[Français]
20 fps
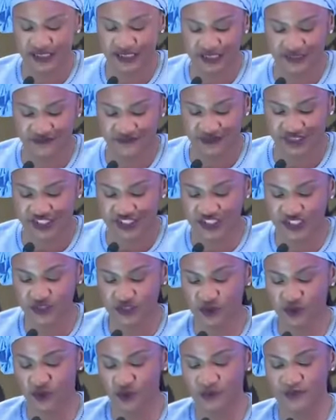
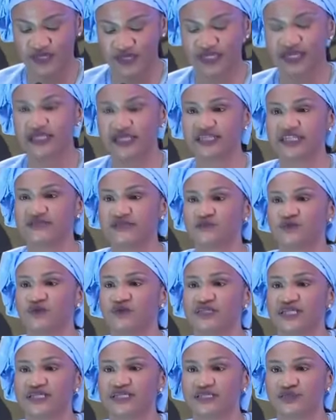réfléchir aux mécanismes de
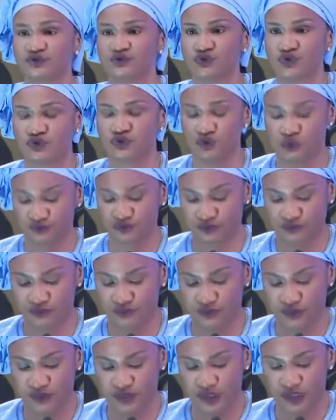destitution,
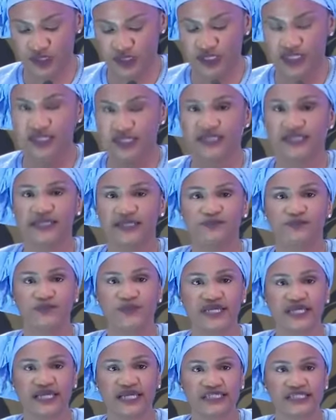des
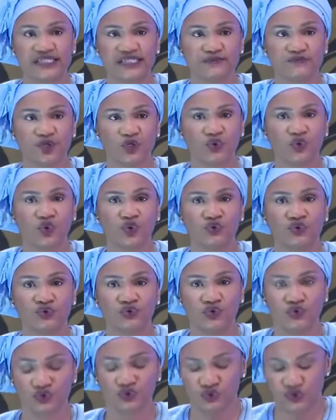mécanismes connus
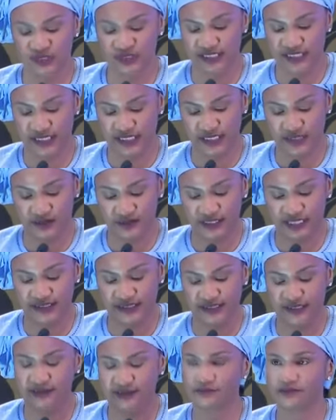de tous et
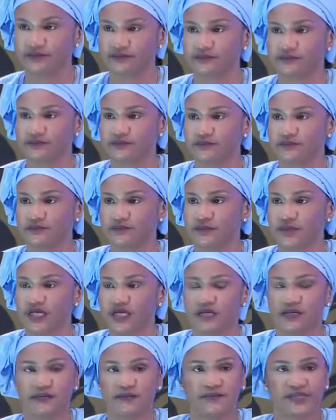encadrés.
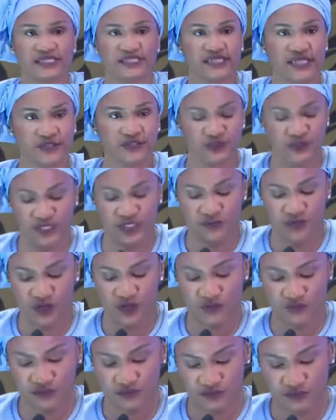Parce
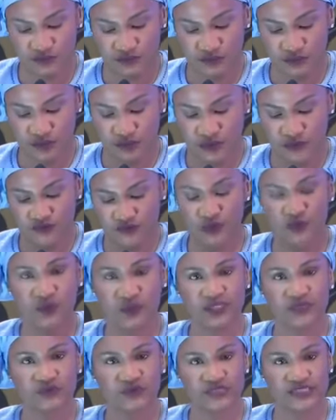qu'actuellement, vous
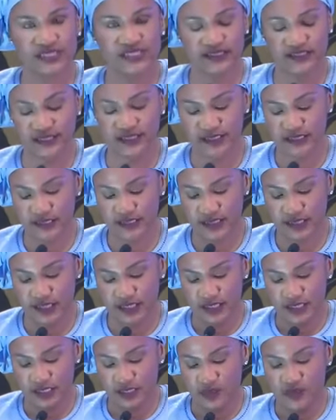l'aurez constaté,
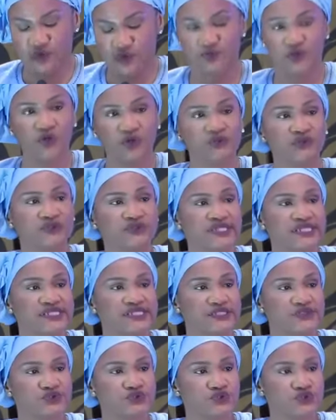le mode de
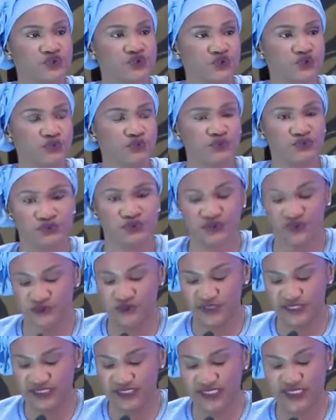destitution le plus
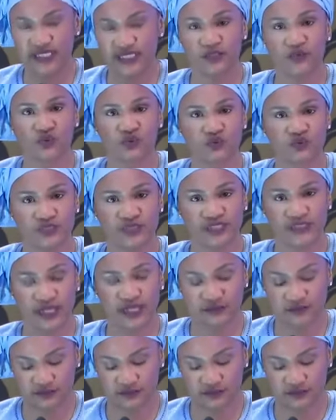utilisé est le coup d'État.